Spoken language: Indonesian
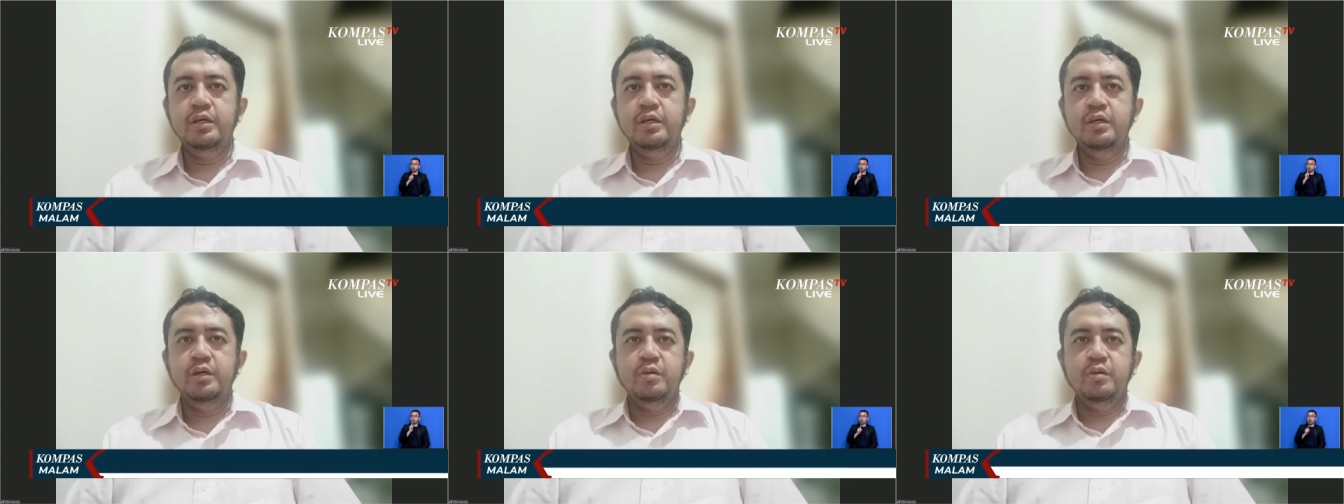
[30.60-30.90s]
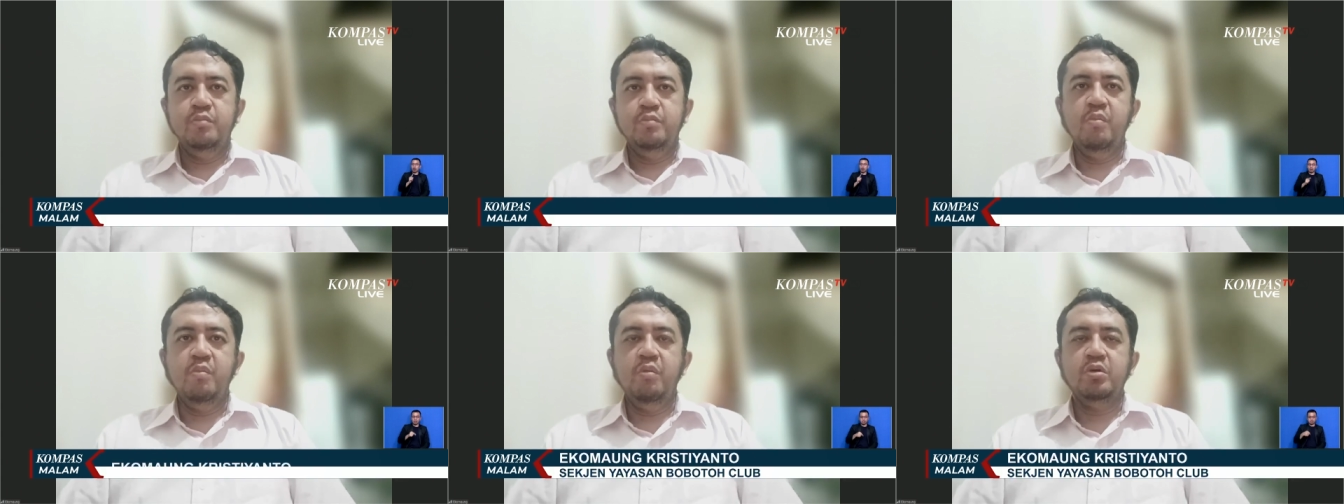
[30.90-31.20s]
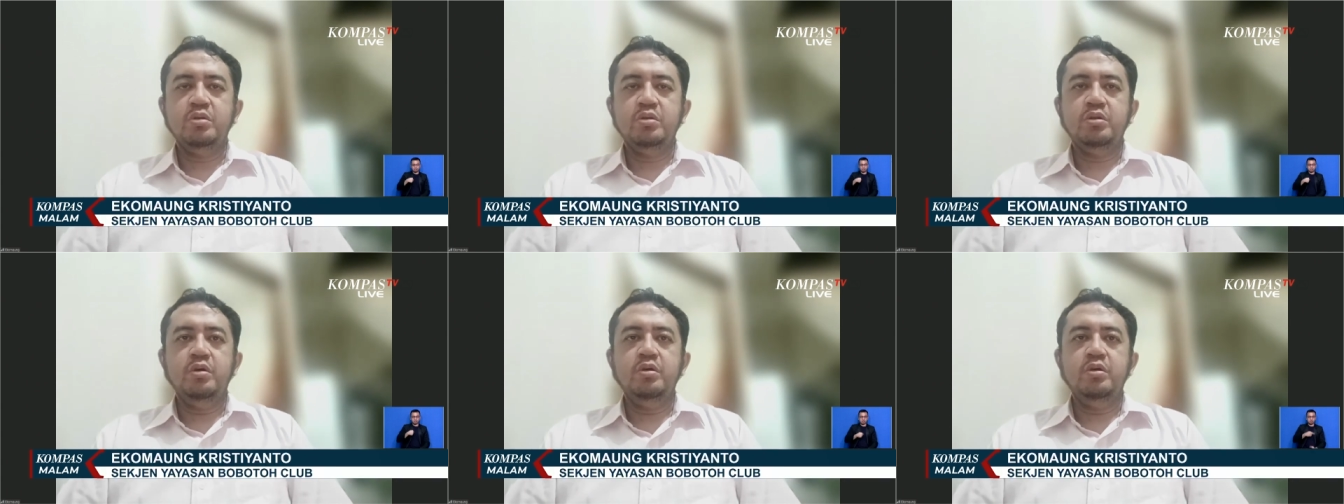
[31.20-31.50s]

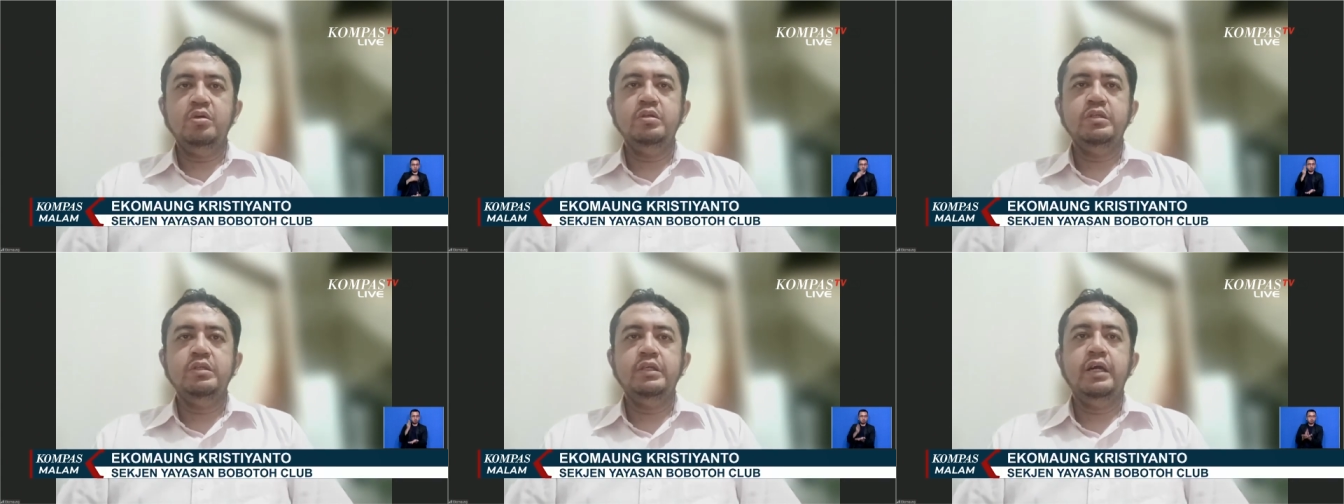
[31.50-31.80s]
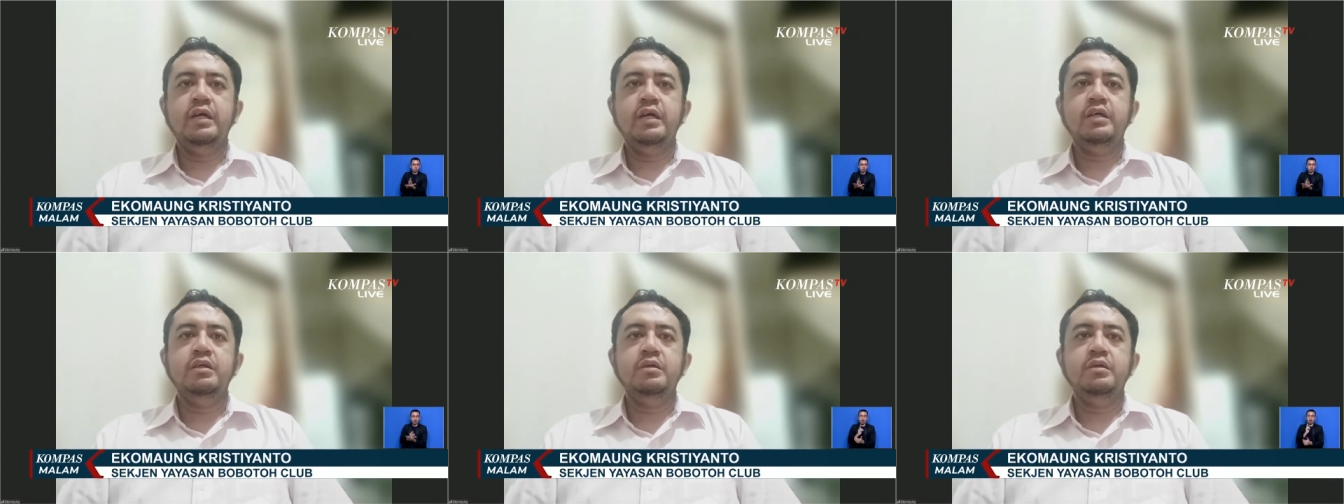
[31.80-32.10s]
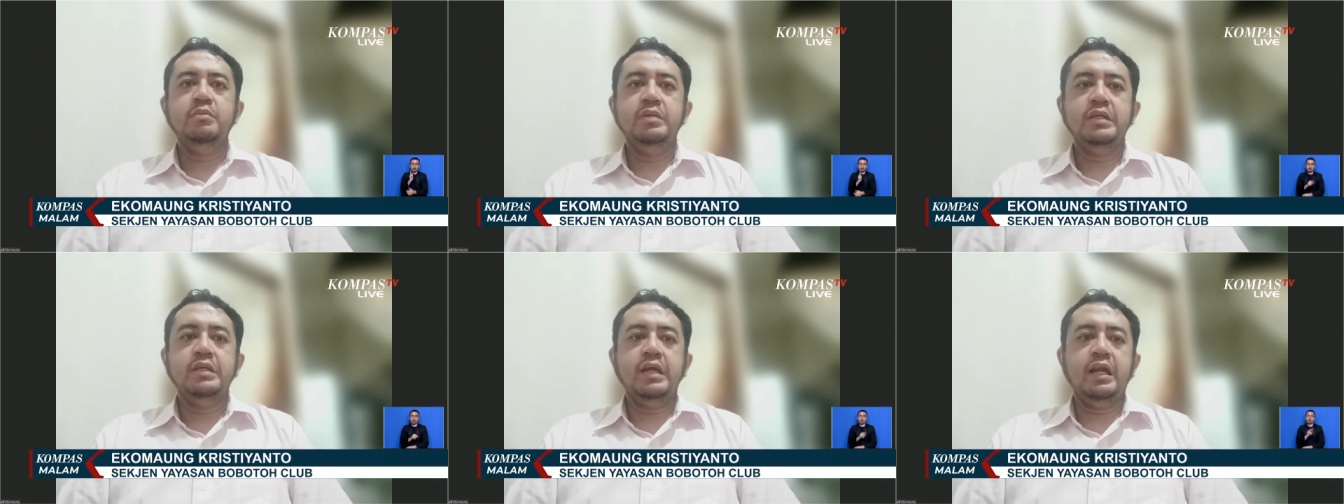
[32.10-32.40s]
Bobotoh yang
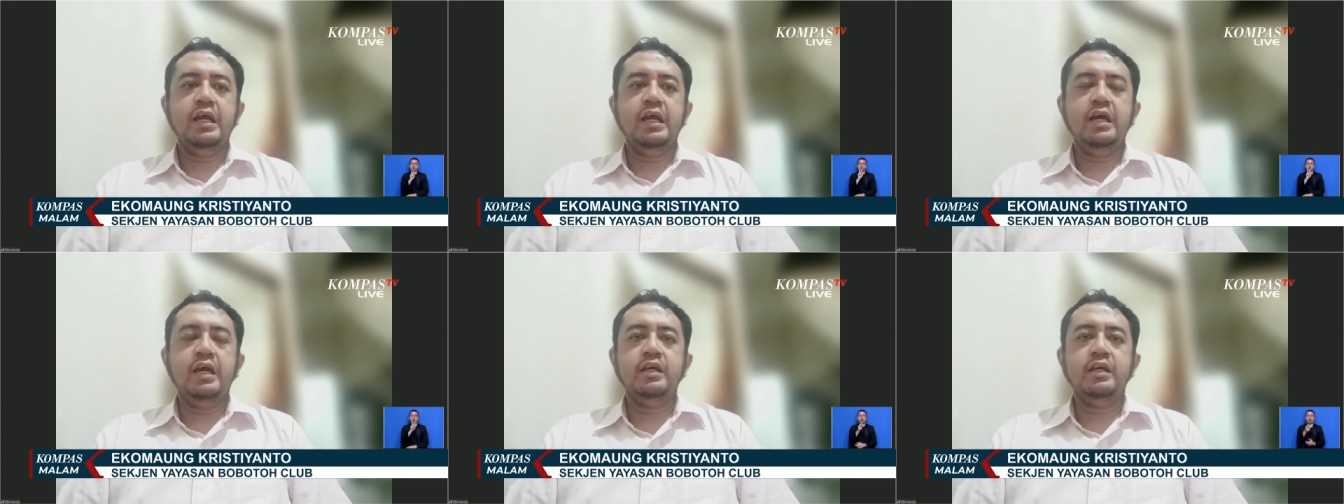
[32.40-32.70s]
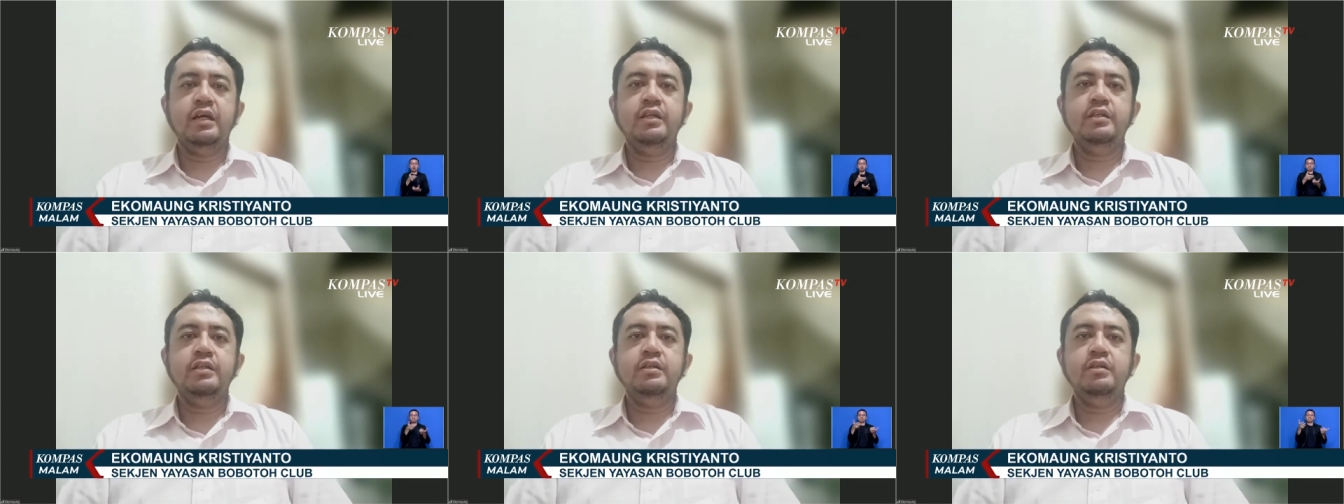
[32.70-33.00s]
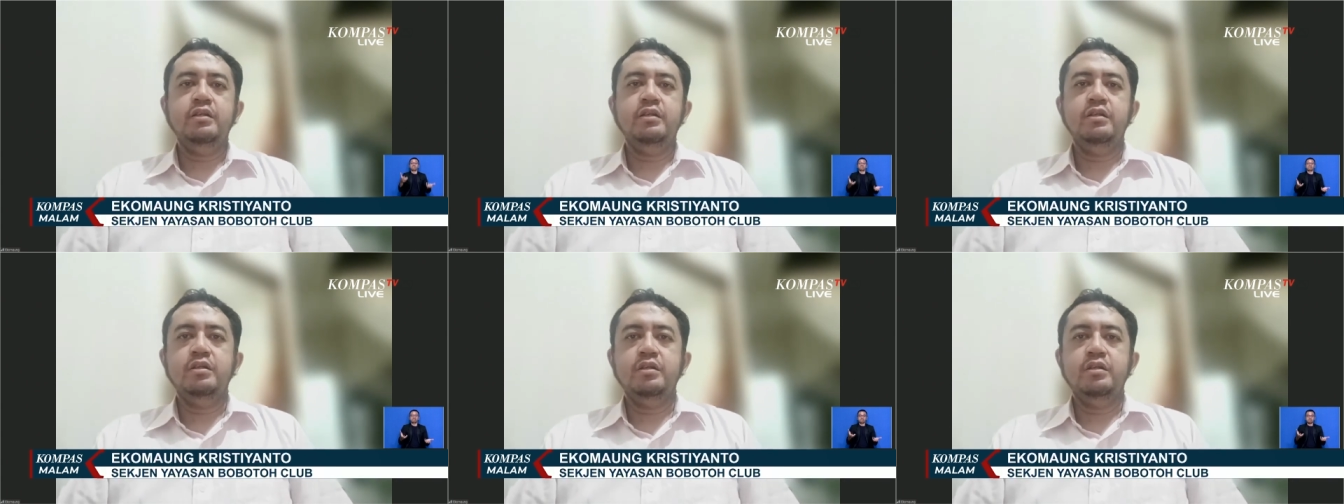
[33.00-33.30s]

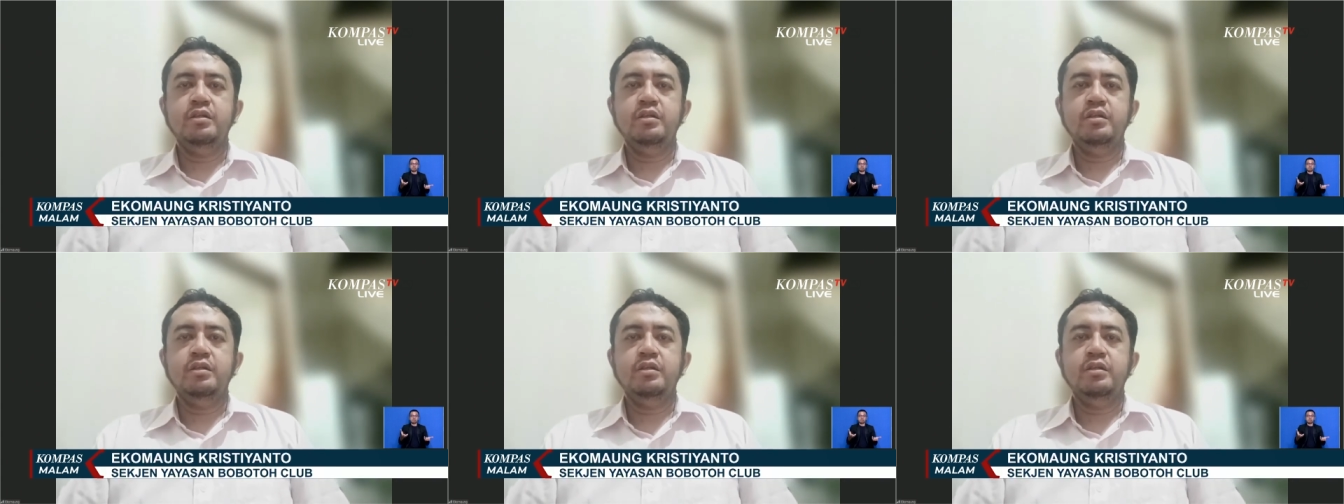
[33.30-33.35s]
menyalahkan